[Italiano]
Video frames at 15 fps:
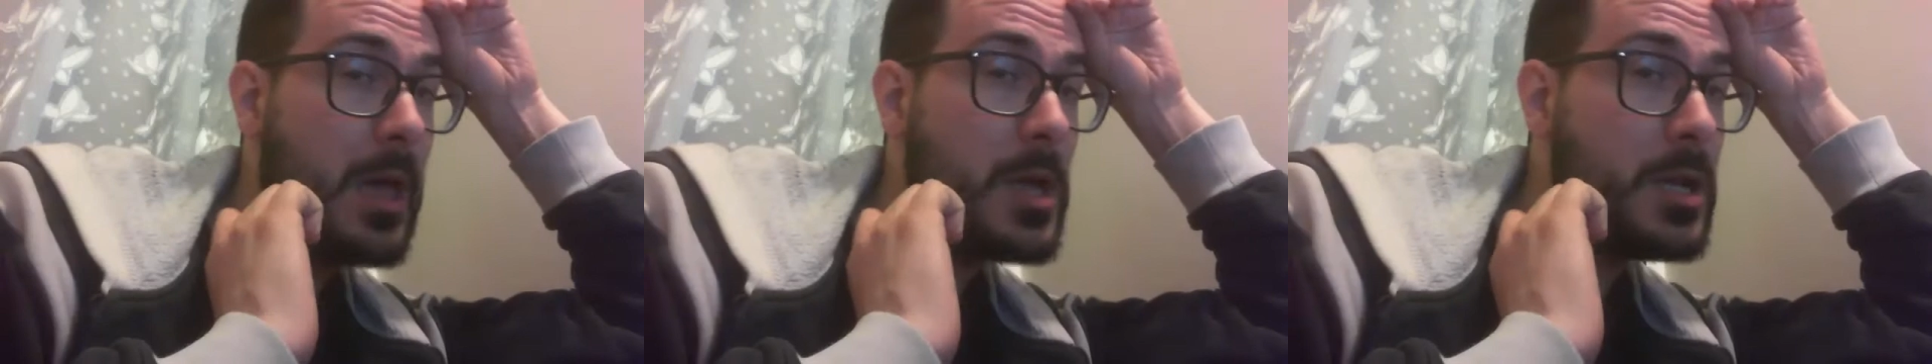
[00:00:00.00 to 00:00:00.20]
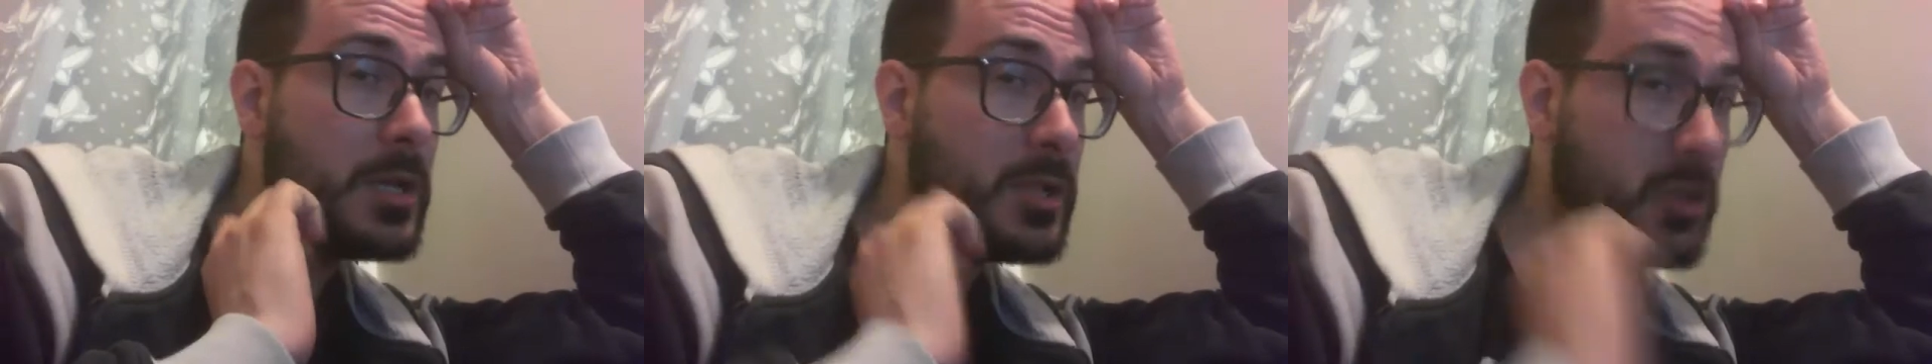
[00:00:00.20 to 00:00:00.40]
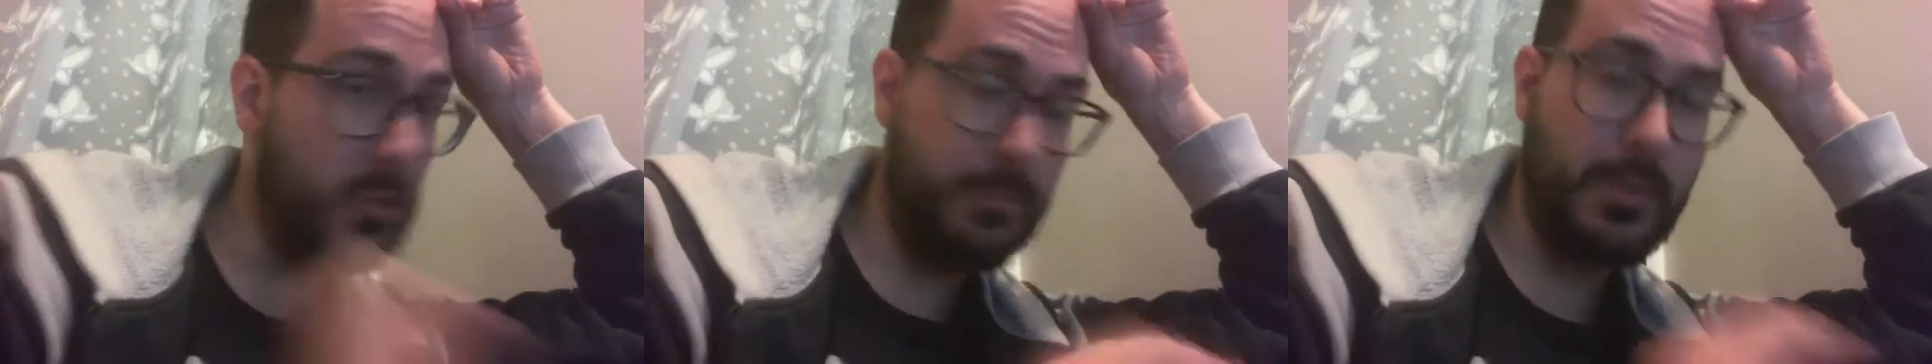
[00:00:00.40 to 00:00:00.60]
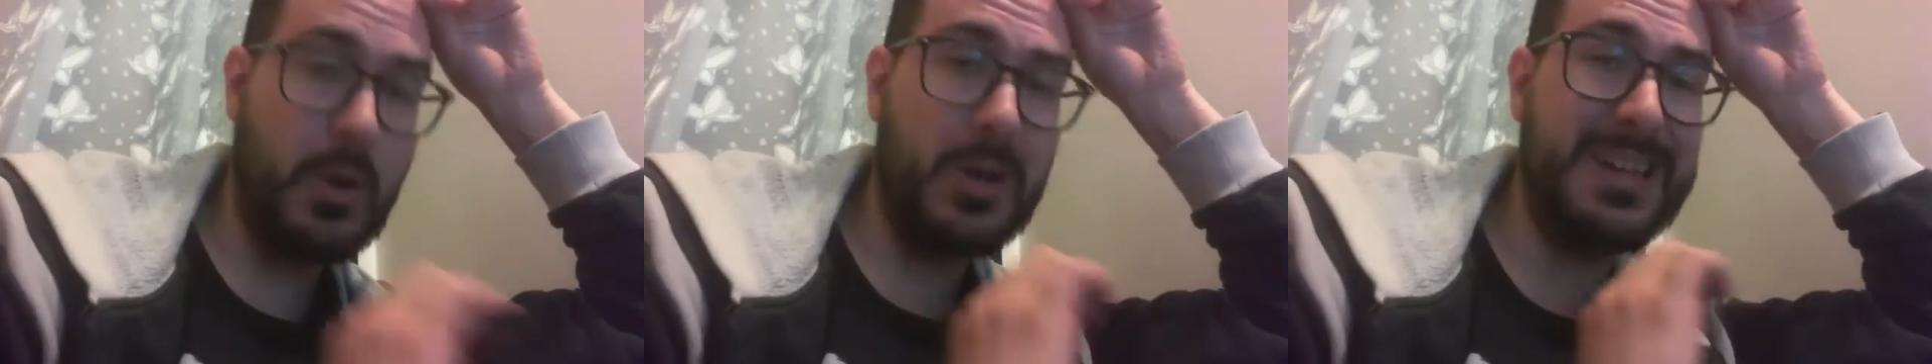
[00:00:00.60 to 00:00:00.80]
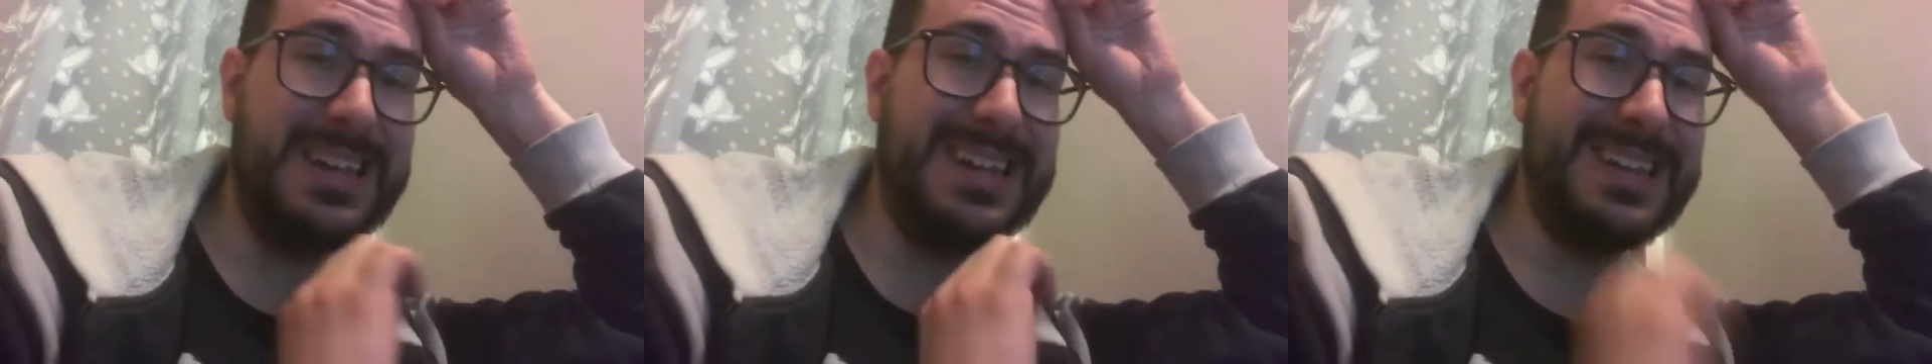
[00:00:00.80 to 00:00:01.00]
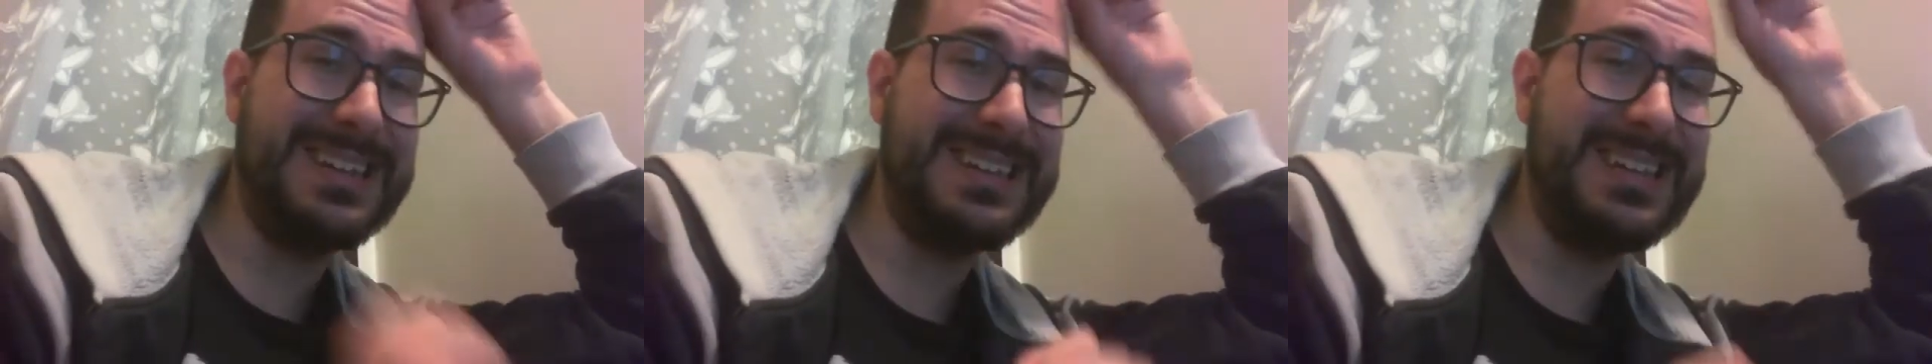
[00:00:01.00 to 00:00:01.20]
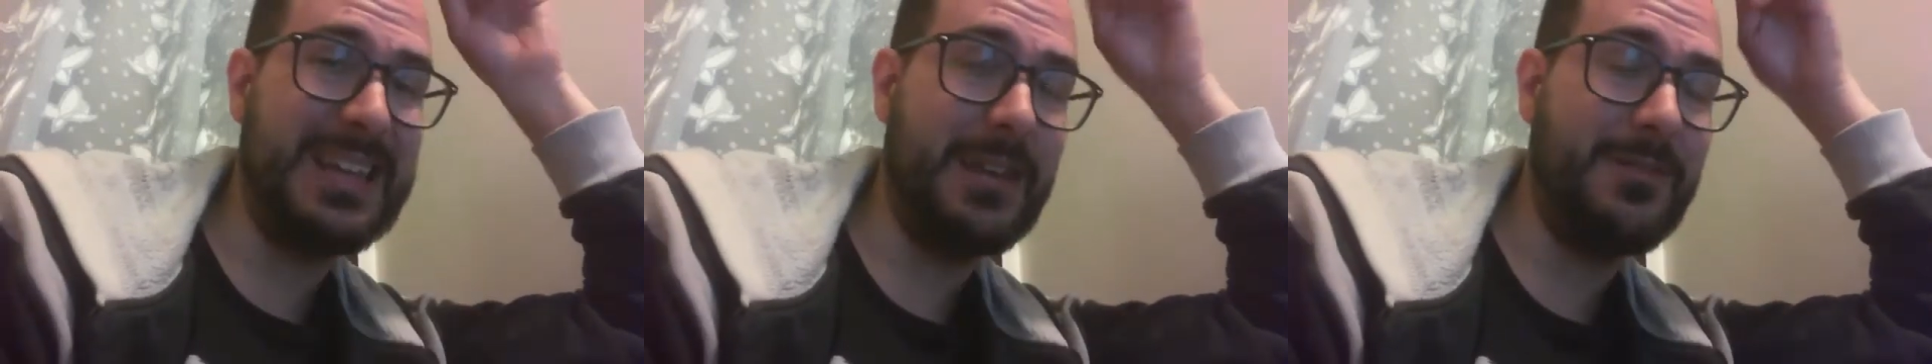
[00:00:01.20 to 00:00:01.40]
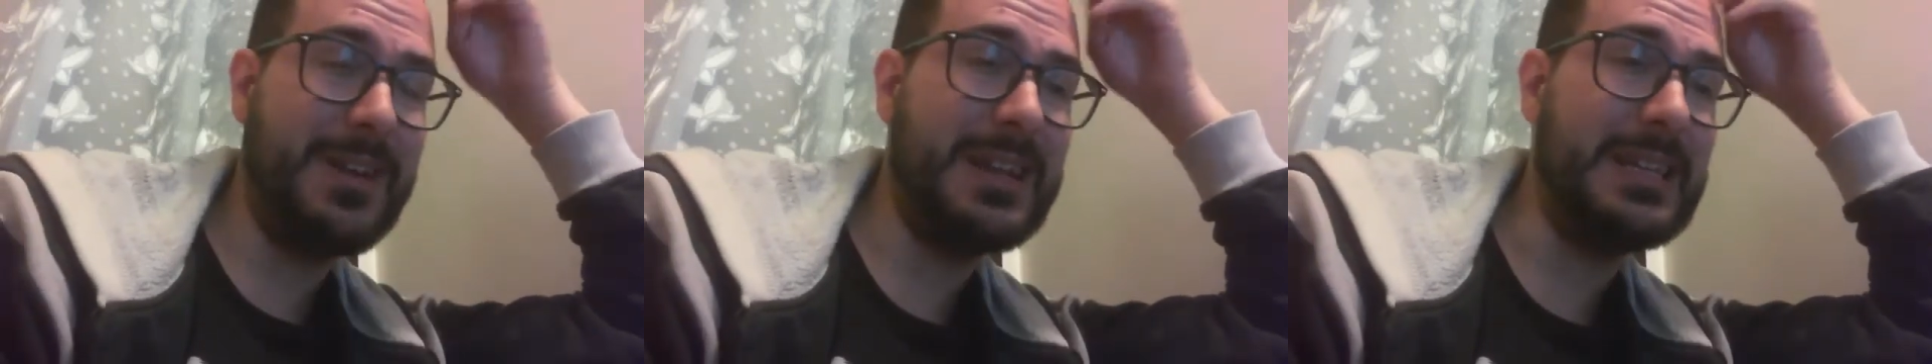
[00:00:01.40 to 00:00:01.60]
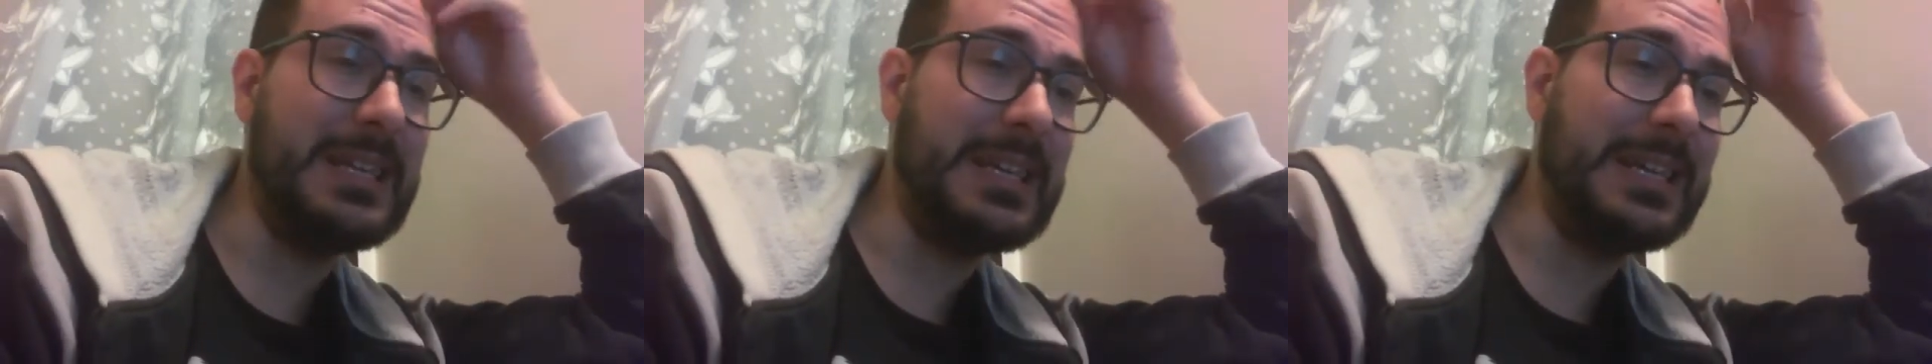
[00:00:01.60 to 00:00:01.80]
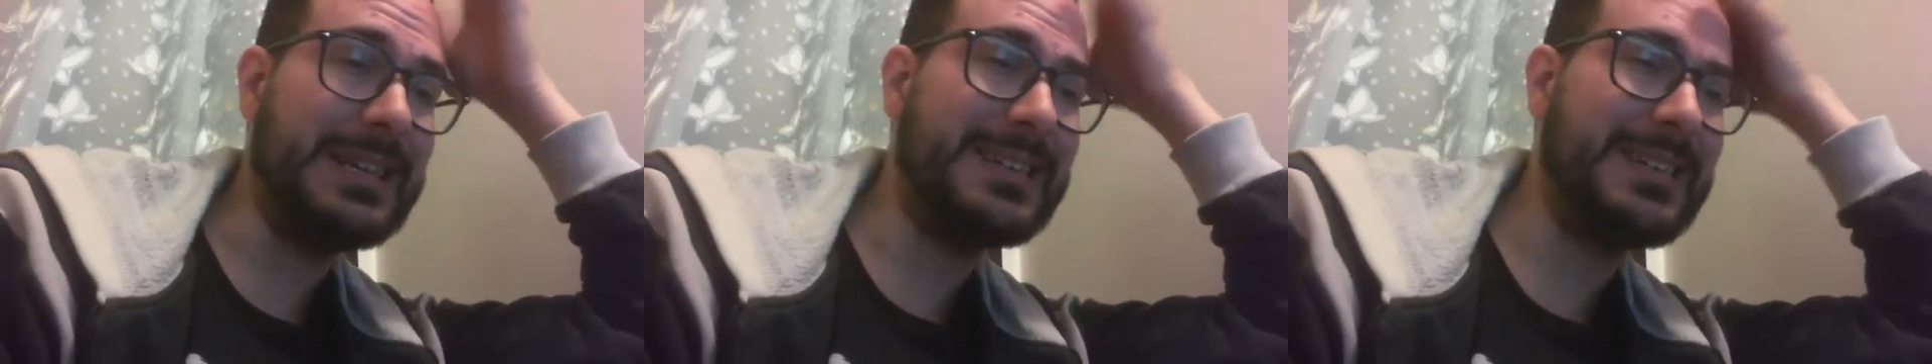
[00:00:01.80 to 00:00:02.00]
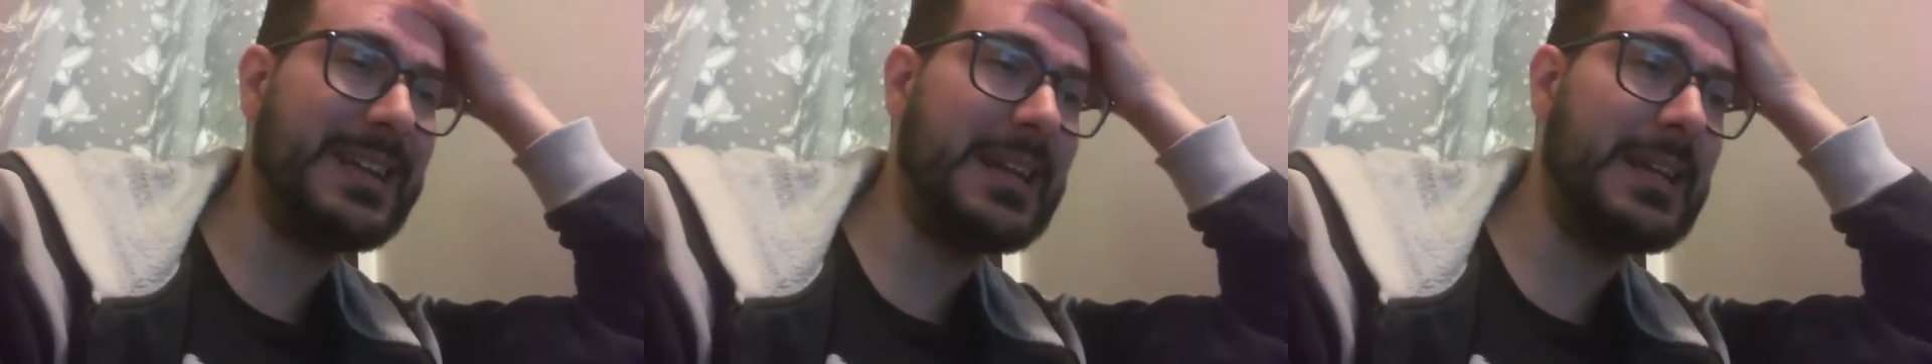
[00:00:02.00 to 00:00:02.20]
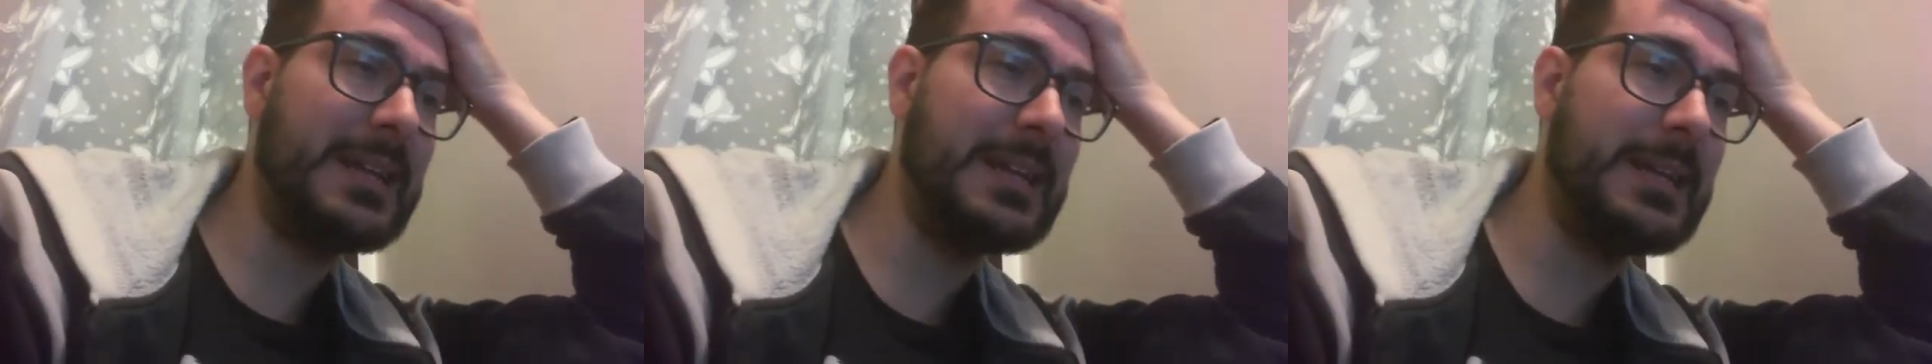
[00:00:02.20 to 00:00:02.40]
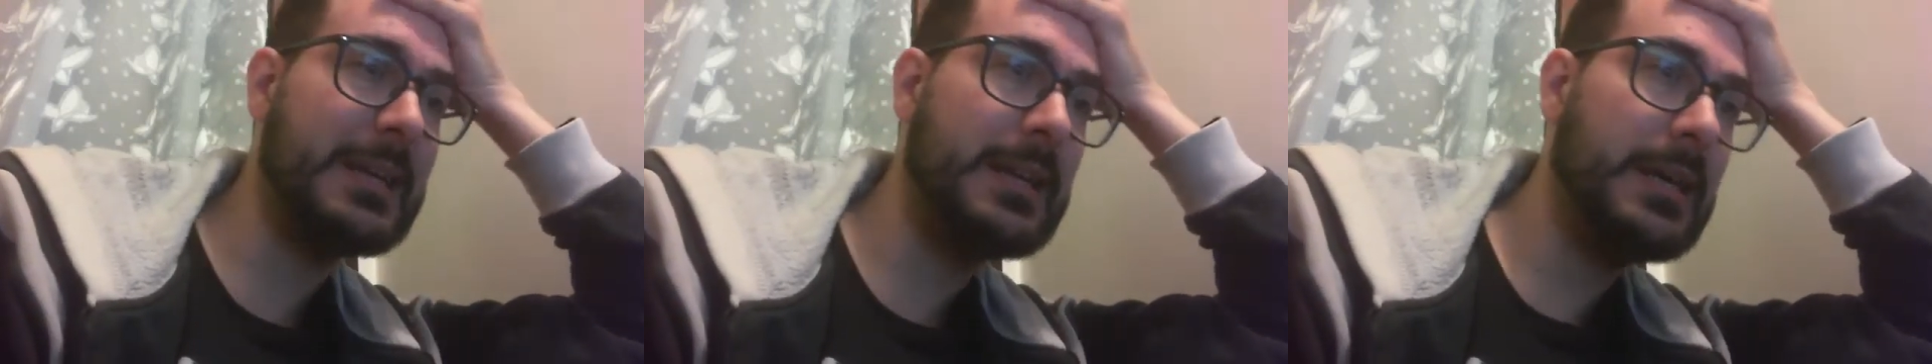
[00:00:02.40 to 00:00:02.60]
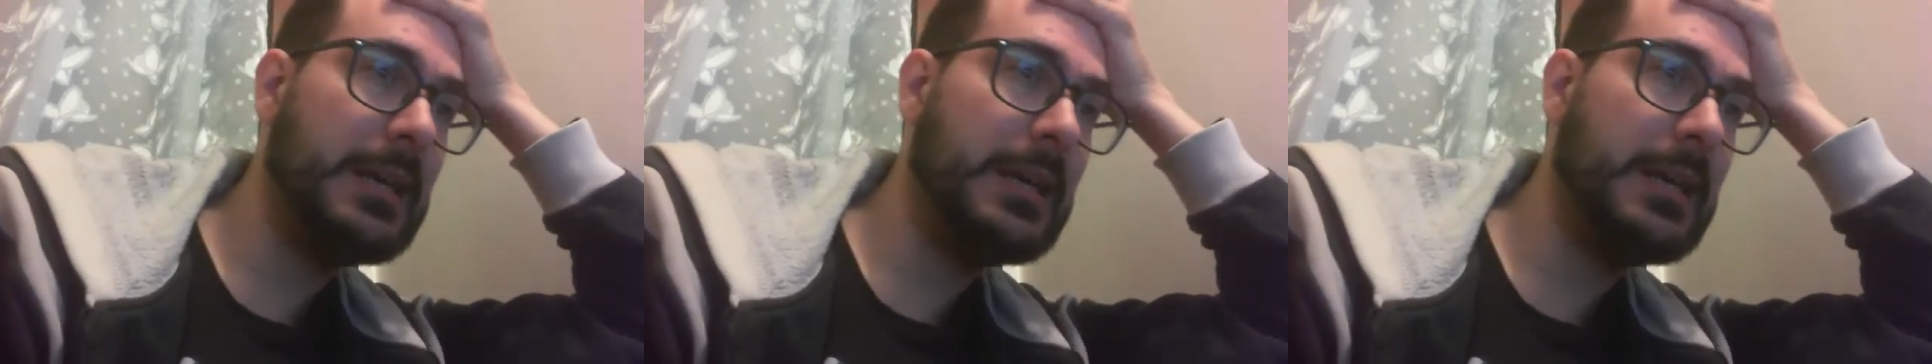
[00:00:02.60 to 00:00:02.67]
spoiler di rivale di Ixalan